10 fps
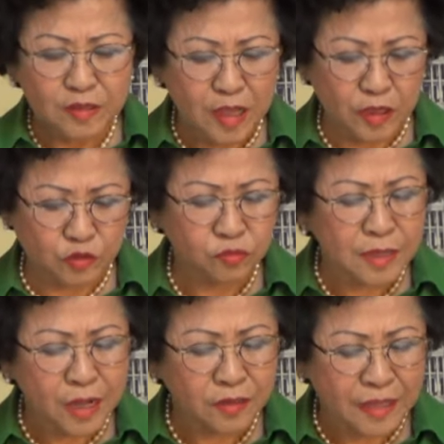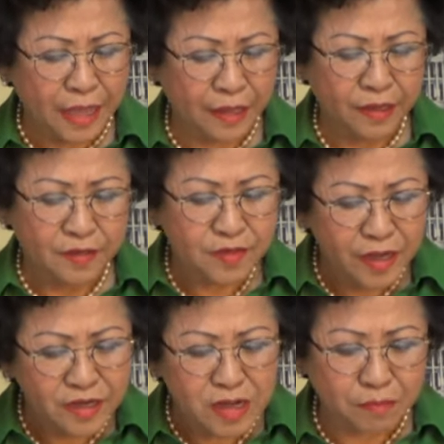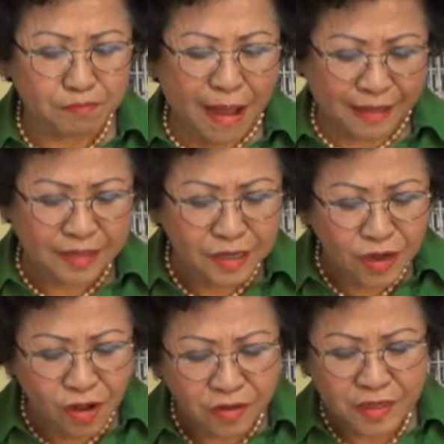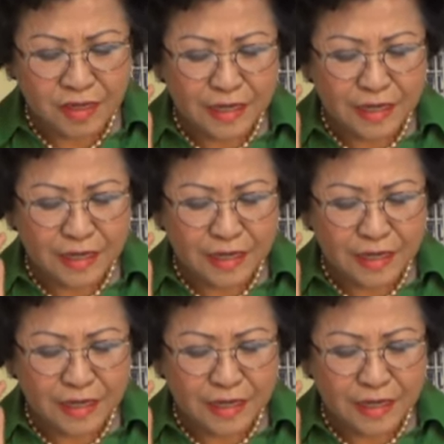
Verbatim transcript: thì chúng ta có thể thấy được bản thân nó